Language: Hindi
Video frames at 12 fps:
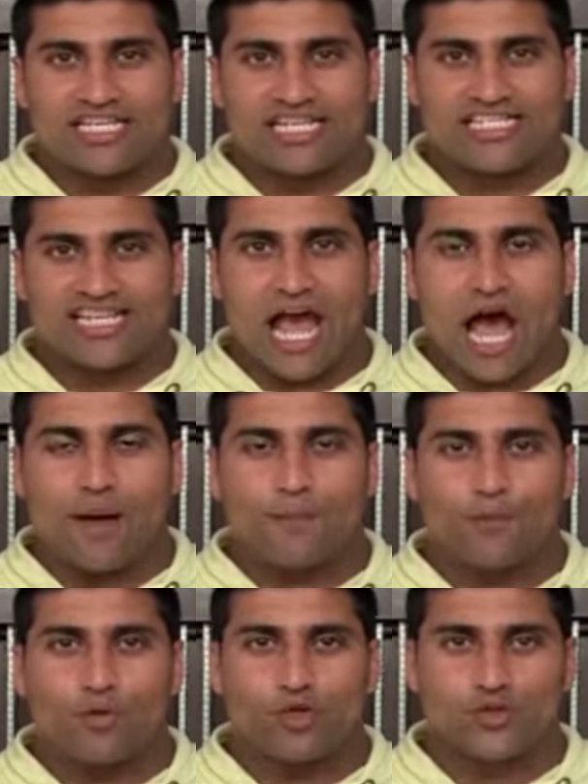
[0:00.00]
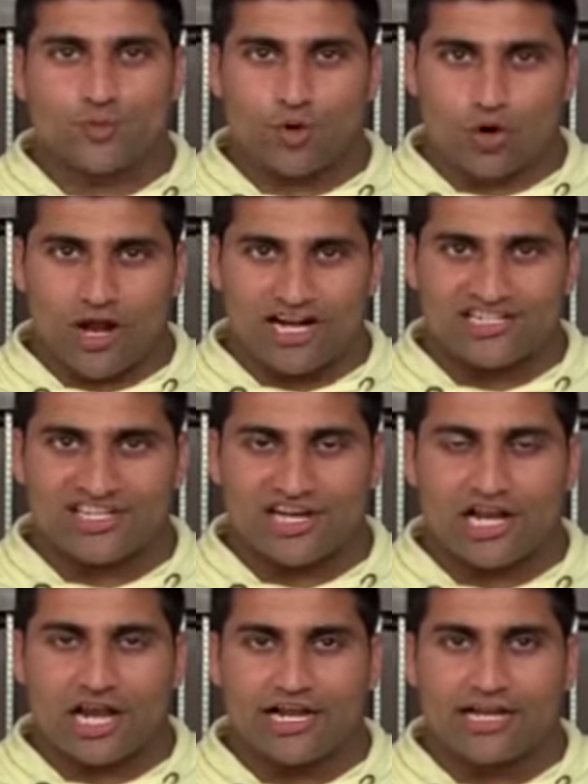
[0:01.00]
जिससे आप उस प्रोडक्ट से
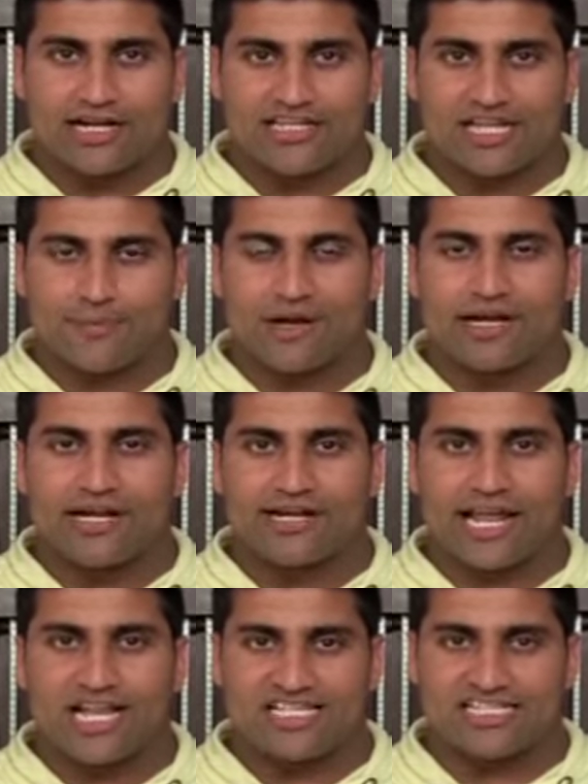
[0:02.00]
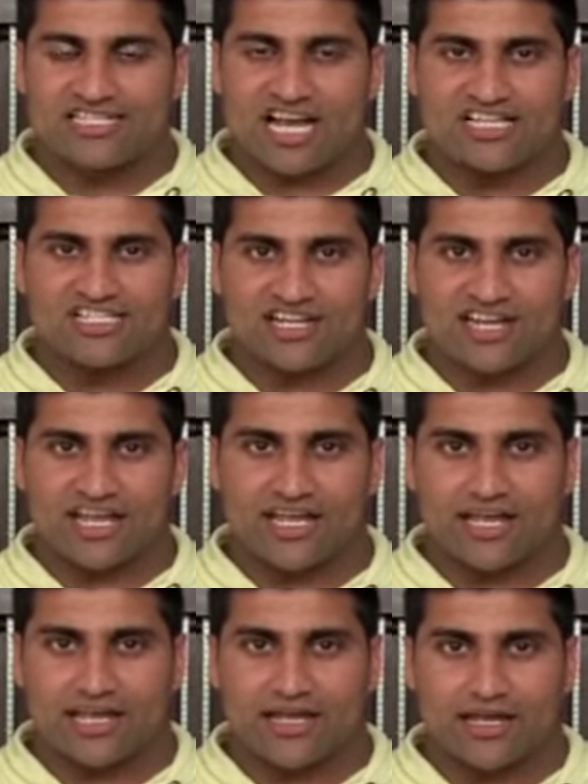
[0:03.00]
रिलेटेड सभी डिटेल्स जान सकेंगे